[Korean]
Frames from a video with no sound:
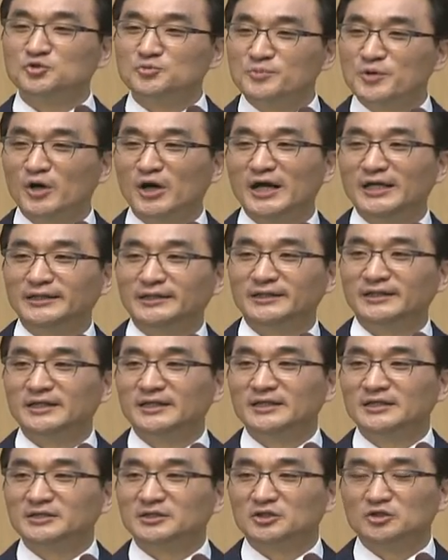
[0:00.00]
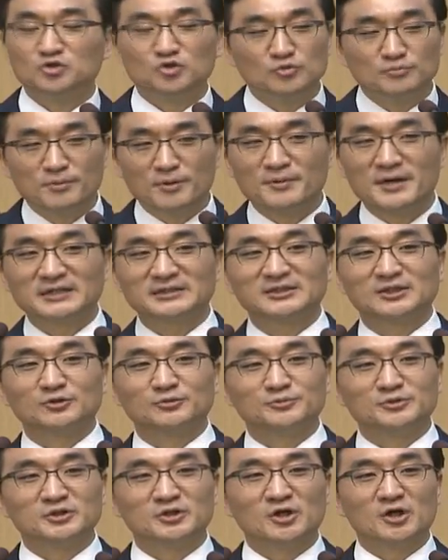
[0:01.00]
유명한 그런
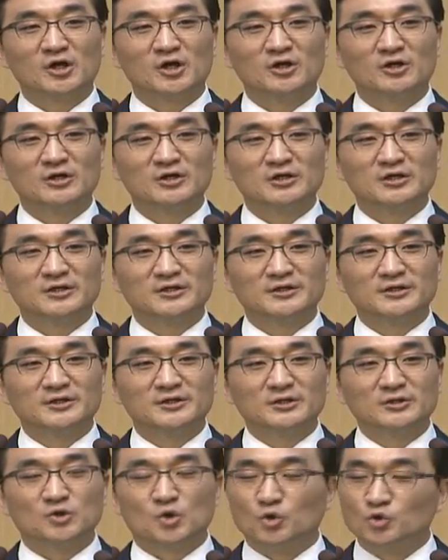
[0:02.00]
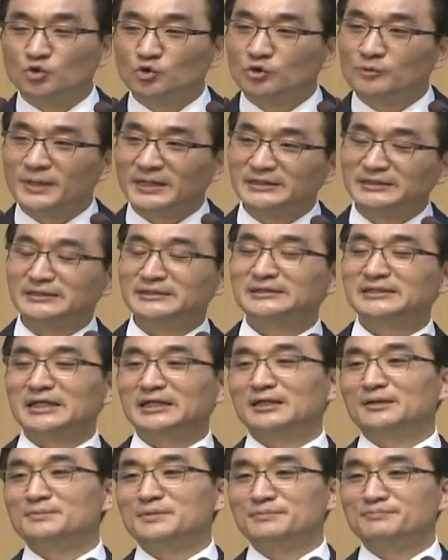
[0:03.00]
율법학자로부터 교육을 받은
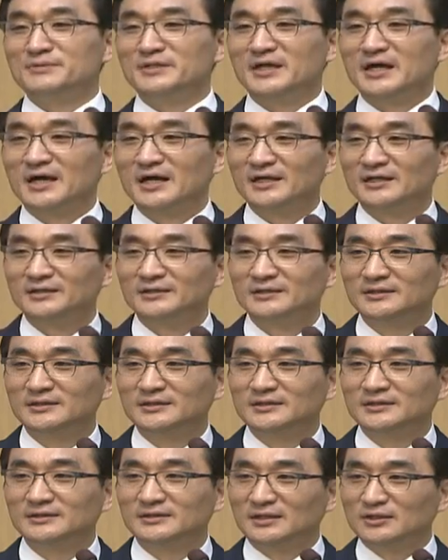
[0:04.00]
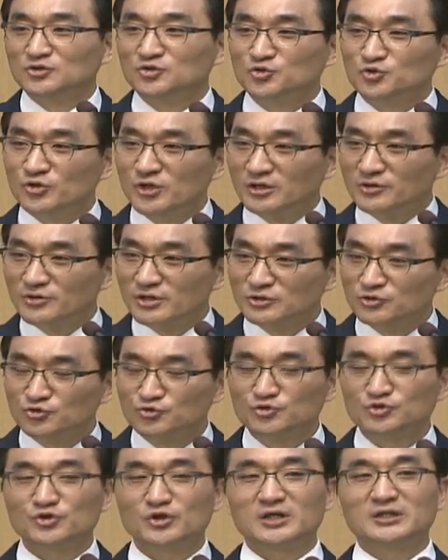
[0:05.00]
사람입니다. 나는 유대교에
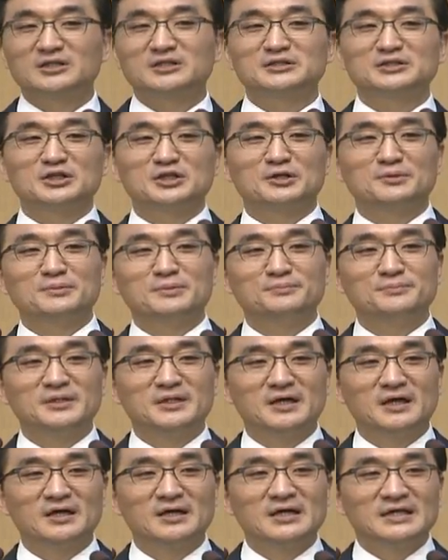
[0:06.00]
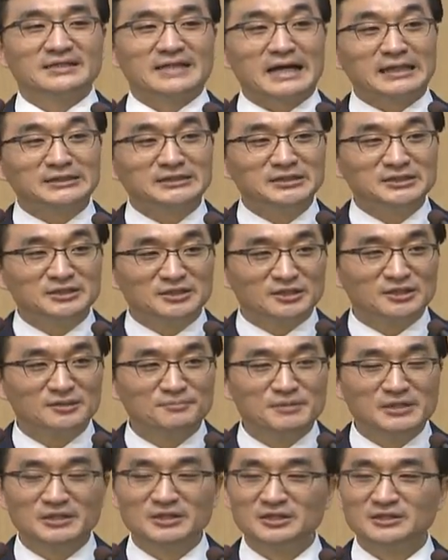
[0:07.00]
충성했던 사람입니다.
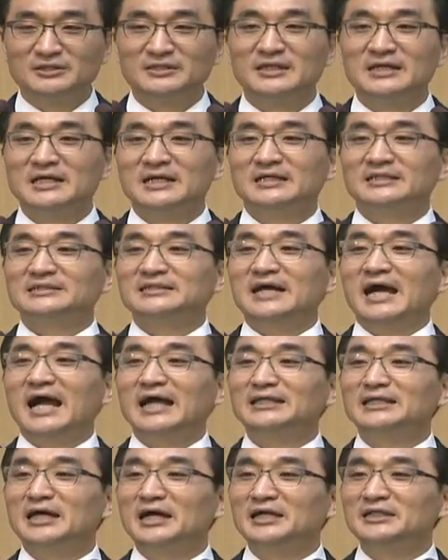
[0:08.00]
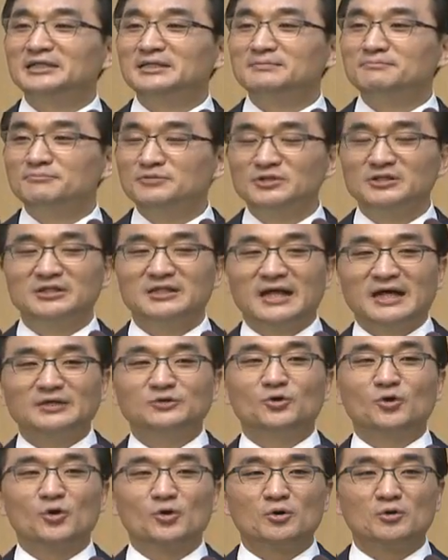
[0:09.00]
당신들이 믿는 그 하나님을
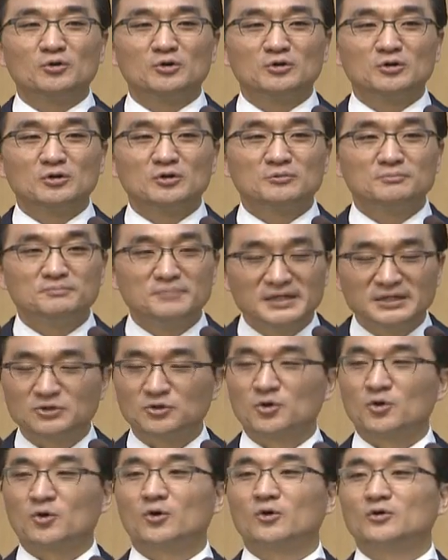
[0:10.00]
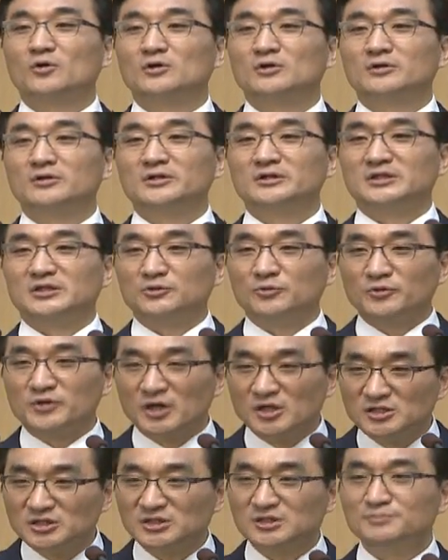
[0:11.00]
나도 믿고 그리고
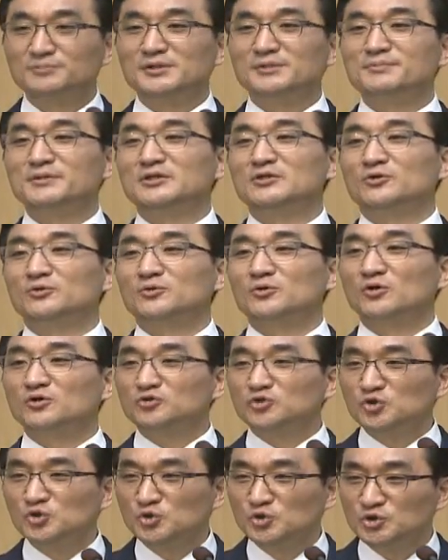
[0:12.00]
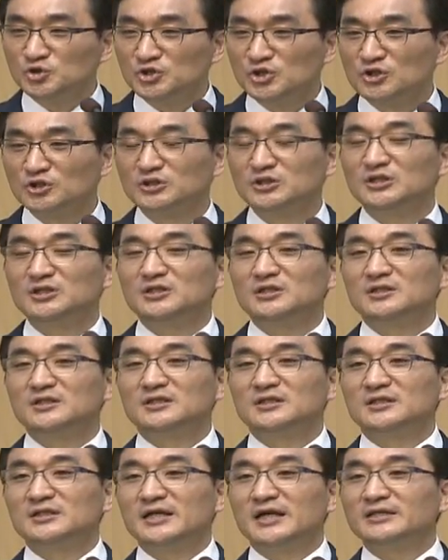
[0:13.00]
열심을 믿었고 충성을
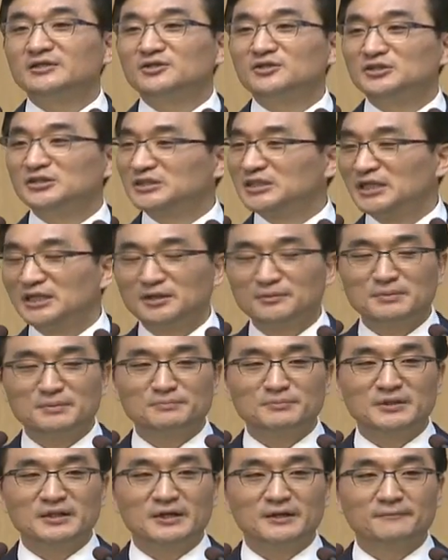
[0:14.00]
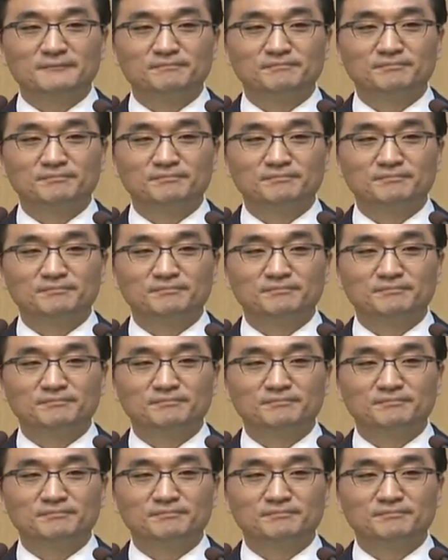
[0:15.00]
했던 사람입니다.